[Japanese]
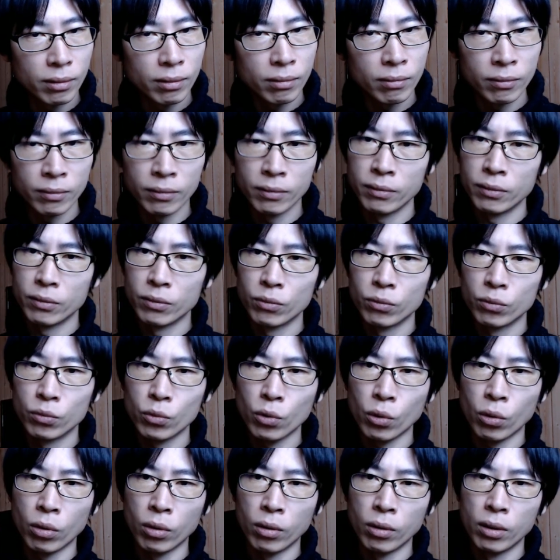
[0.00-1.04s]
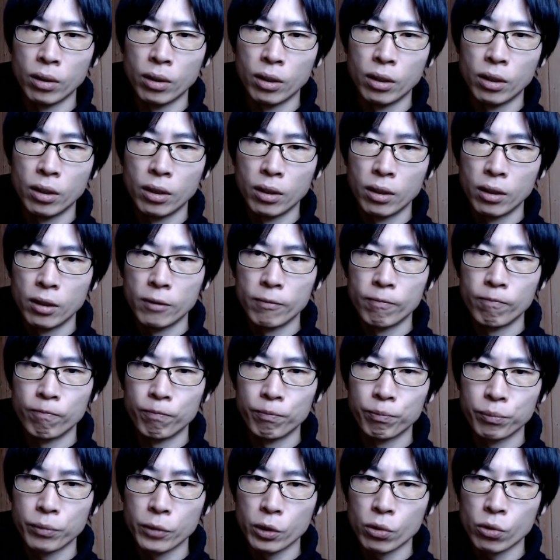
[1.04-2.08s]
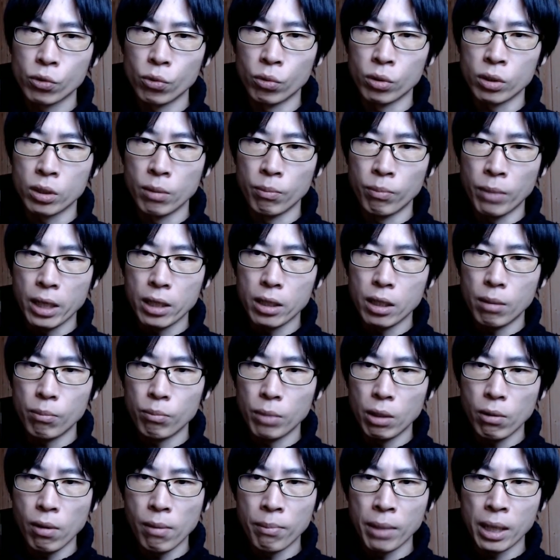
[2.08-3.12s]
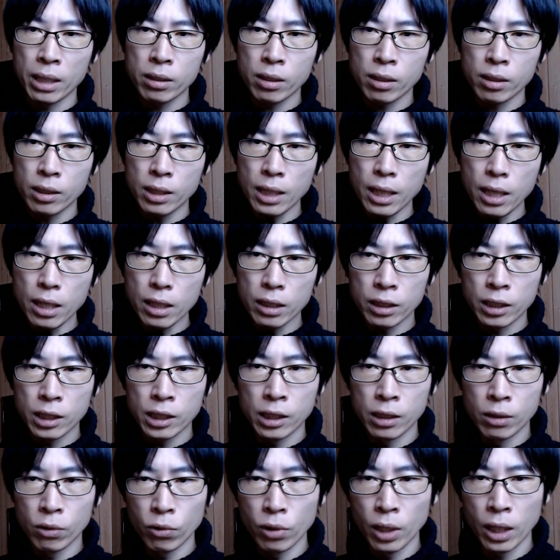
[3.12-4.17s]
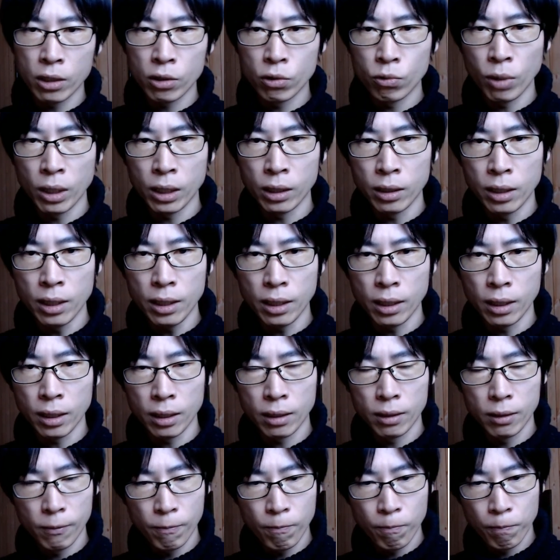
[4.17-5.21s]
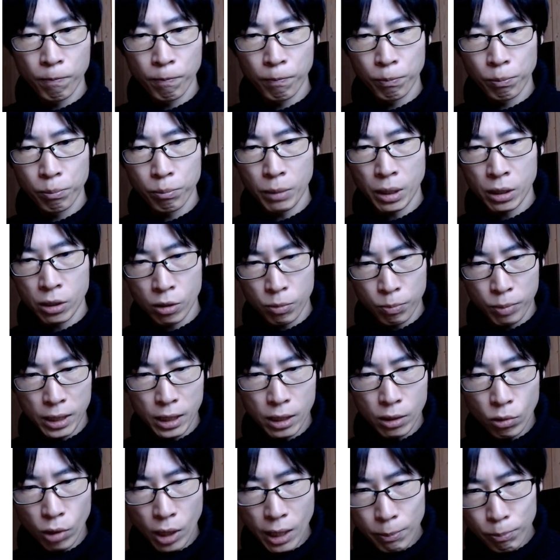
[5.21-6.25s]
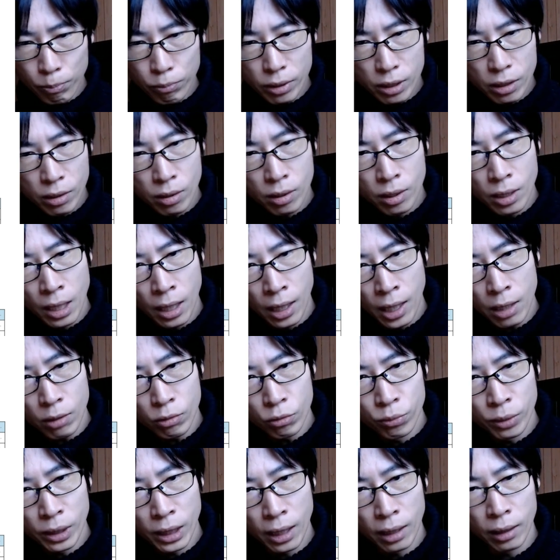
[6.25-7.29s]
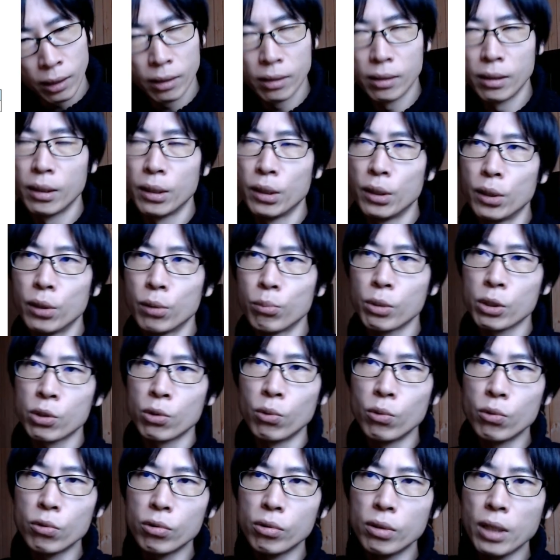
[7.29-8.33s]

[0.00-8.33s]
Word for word: うん。だから、そうですね、マイナンバーはマスターキーの役割で、まあ、スピードアップにつながるみたいな、まあ、そのぐ